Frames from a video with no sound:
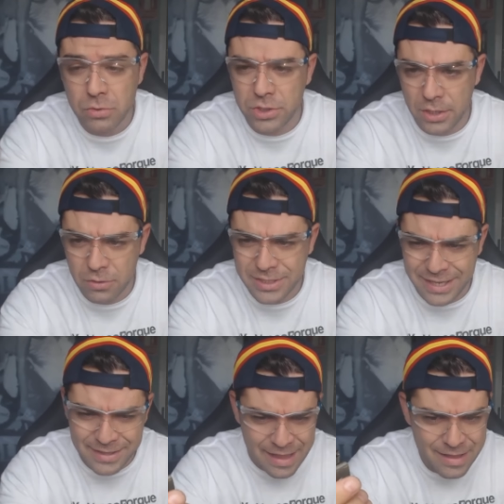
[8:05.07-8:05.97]
pulse. No sé,
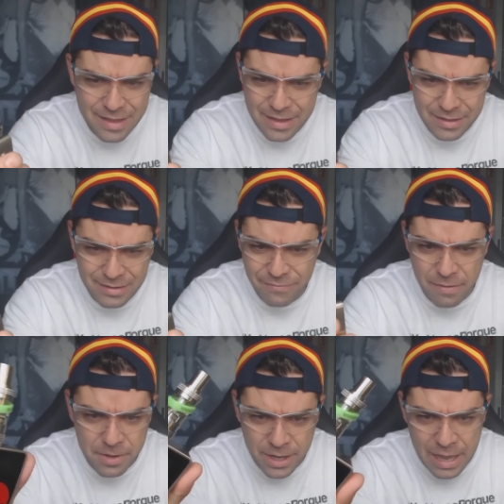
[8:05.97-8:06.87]
está, está
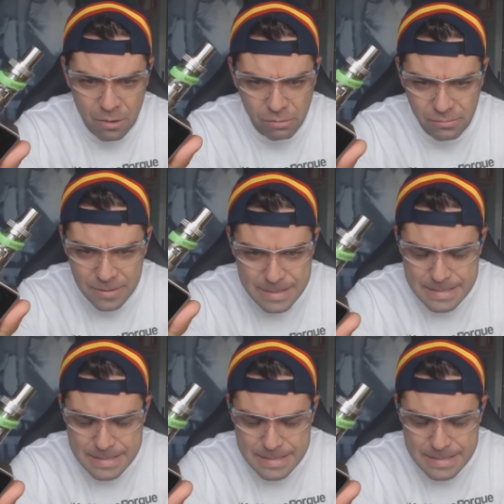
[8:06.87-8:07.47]
fabricado